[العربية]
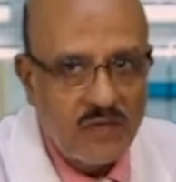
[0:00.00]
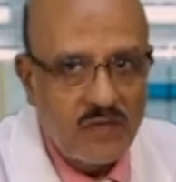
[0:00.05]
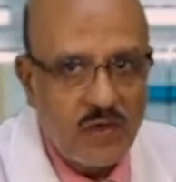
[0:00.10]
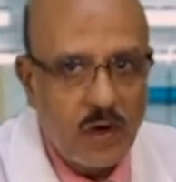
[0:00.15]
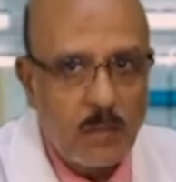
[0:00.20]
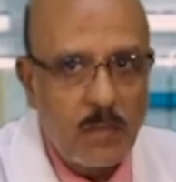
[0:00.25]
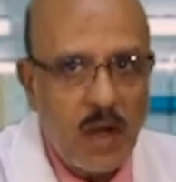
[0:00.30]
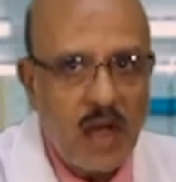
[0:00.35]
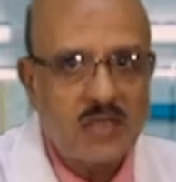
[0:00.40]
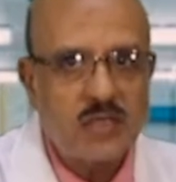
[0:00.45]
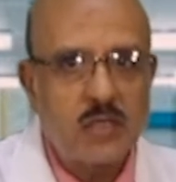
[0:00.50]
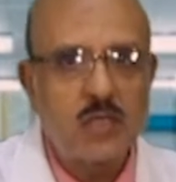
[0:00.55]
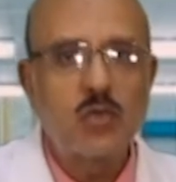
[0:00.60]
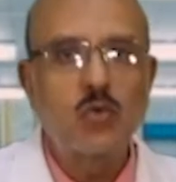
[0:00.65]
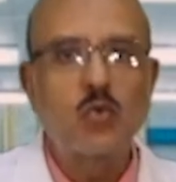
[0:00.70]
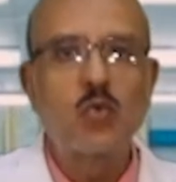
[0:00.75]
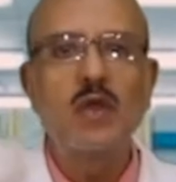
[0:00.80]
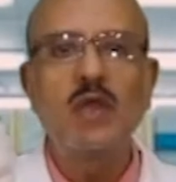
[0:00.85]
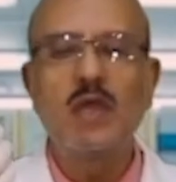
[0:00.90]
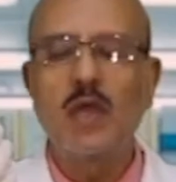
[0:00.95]
في الباسكت
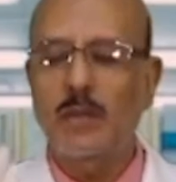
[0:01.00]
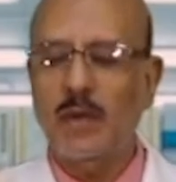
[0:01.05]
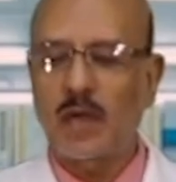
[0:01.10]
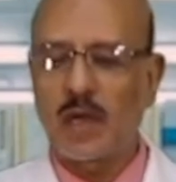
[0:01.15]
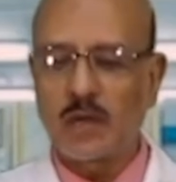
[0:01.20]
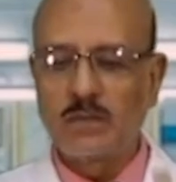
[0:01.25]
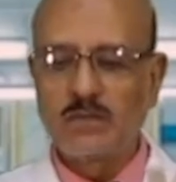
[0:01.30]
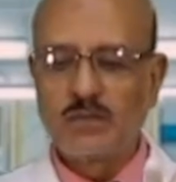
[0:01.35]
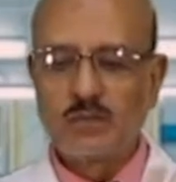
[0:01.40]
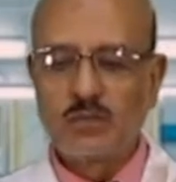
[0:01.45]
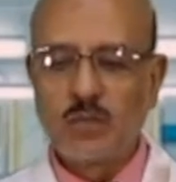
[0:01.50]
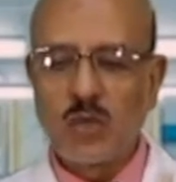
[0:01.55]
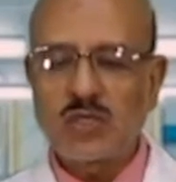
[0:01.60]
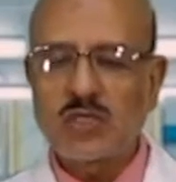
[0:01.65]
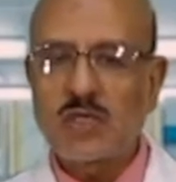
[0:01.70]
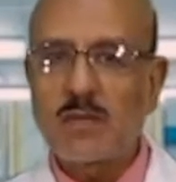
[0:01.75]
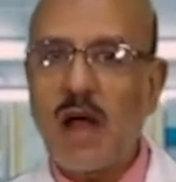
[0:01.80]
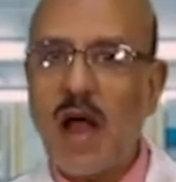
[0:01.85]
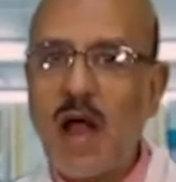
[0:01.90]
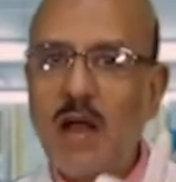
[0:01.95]
ونجيب غيرها
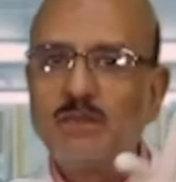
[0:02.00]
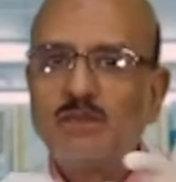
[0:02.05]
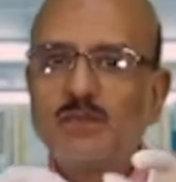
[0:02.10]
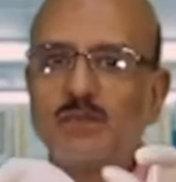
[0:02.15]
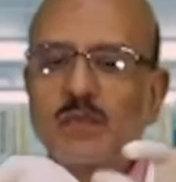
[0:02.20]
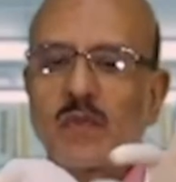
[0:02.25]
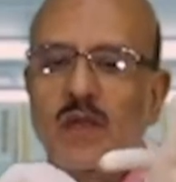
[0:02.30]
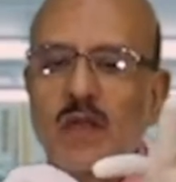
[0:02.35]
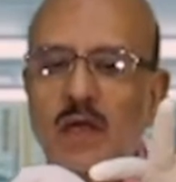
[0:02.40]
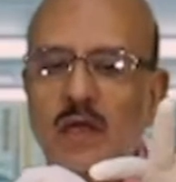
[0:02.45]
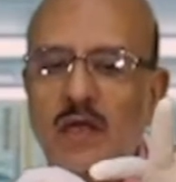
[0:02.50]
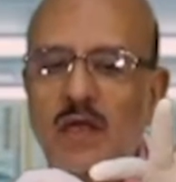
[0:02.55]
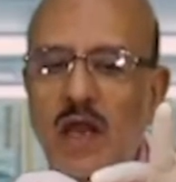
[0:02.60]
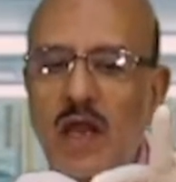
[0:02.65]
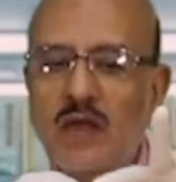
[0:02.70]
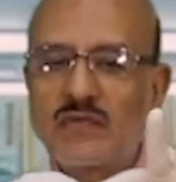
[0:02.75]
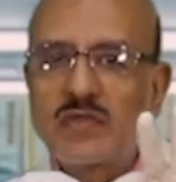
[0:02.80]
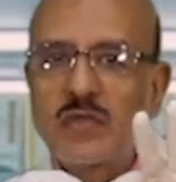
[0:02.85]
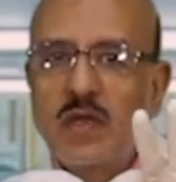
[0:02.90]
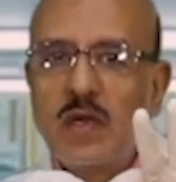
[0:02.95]
بص بقى
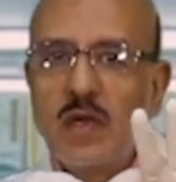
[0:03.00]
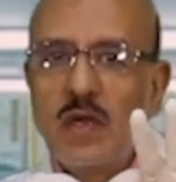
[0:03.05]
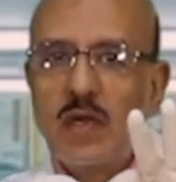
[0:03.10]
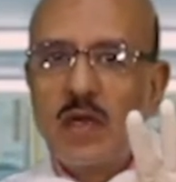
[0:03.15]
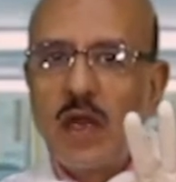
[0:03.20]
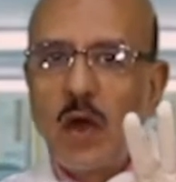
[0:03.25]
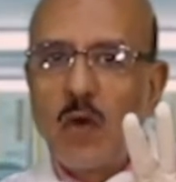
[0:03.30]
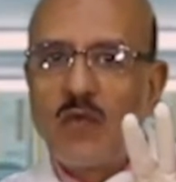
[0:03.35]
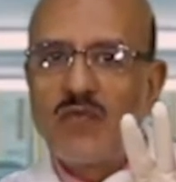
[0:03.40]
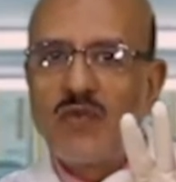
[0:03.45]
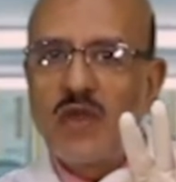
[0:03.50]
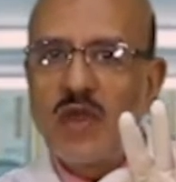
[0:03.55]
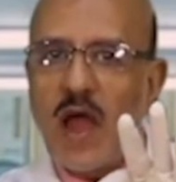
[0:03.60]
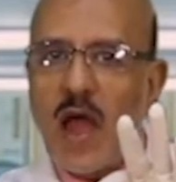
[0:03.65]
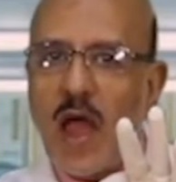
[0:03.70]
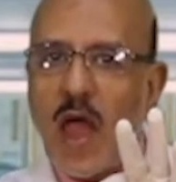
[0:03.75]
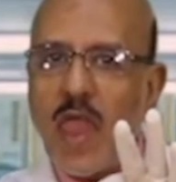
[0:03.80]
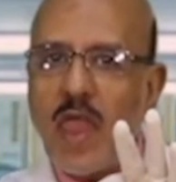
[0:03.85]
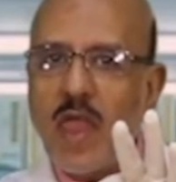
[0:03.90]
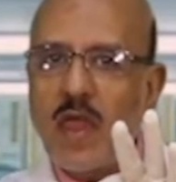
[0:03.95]
الجلافز لو في
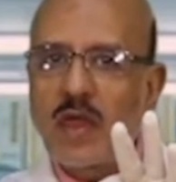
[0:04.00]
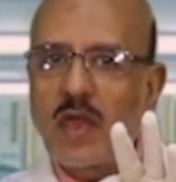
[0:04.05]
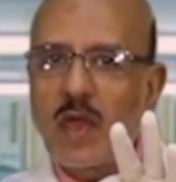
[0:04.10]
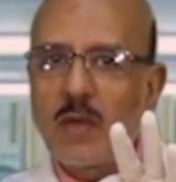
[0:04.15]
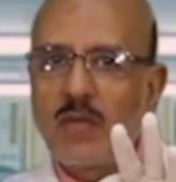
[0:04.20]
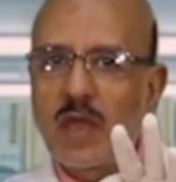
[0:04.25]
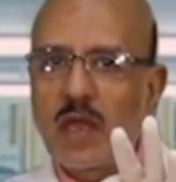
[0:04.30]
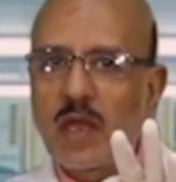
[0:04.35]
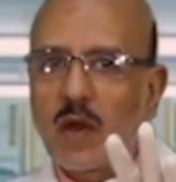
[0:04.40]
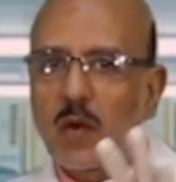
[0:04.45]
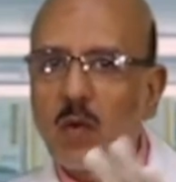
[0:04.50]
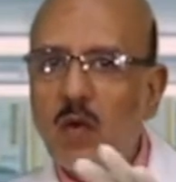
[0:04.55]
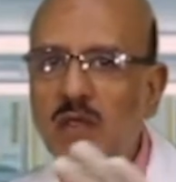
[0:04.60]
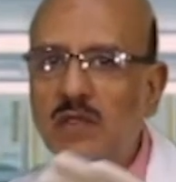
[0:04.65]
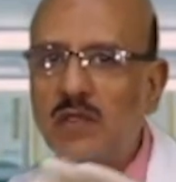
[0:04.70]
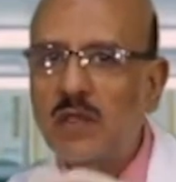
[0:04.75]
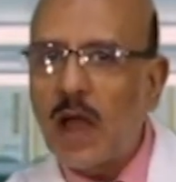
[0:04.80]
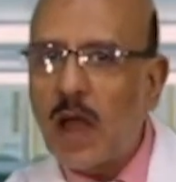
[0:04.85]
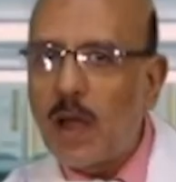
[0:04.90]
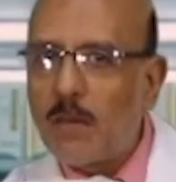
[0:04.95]
اي كيميكال
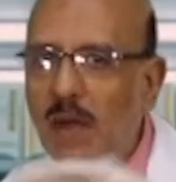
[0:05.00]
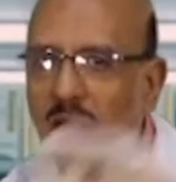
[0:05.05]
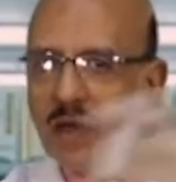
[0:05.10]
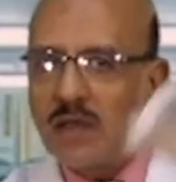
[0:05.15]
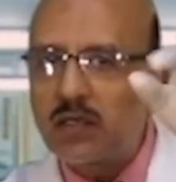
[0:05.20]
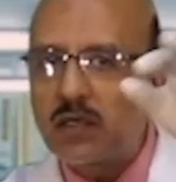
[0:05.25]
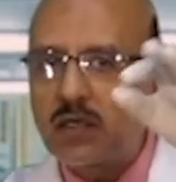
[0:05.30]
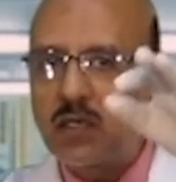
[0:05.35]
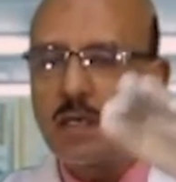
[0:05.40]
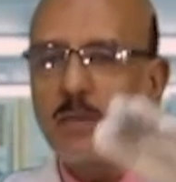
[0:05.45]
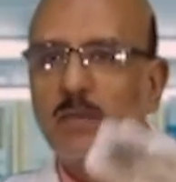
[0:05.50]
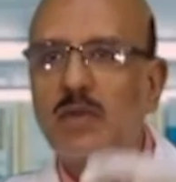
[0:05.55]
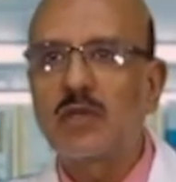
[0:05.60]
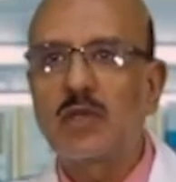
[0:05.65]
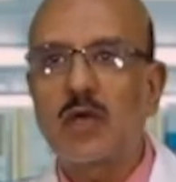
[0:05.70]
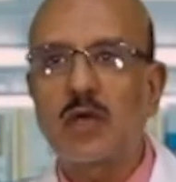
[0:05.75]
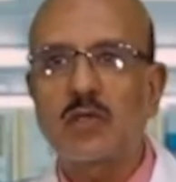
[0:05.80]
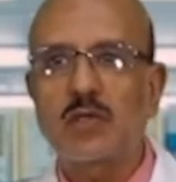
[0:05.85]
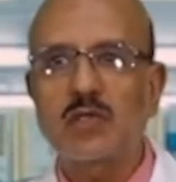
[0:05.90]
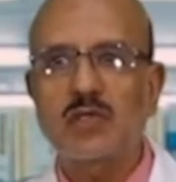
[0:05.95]
وانت عملت كده
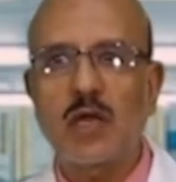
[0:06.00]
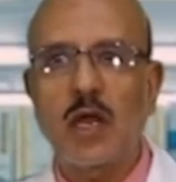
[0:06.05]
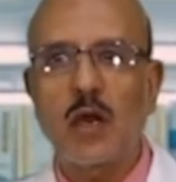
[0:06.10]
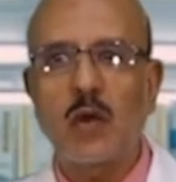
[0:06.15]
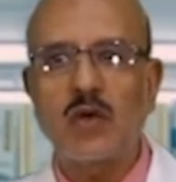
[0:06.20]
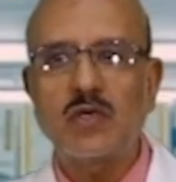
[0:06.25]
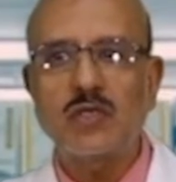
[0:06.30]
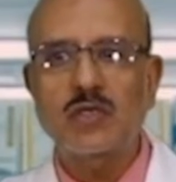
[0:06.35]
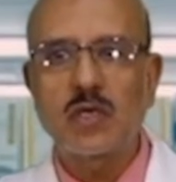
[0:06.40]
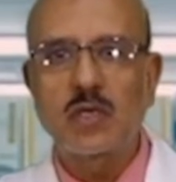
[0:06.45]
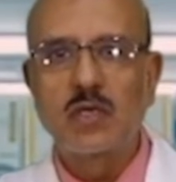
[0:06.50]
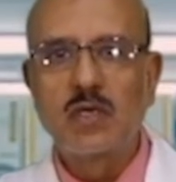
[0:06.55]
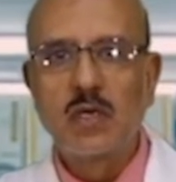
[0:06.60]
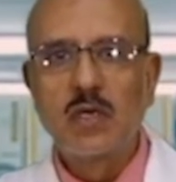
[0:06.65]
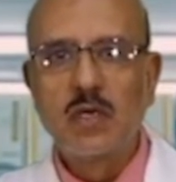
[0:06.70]
بتطرطش على وشك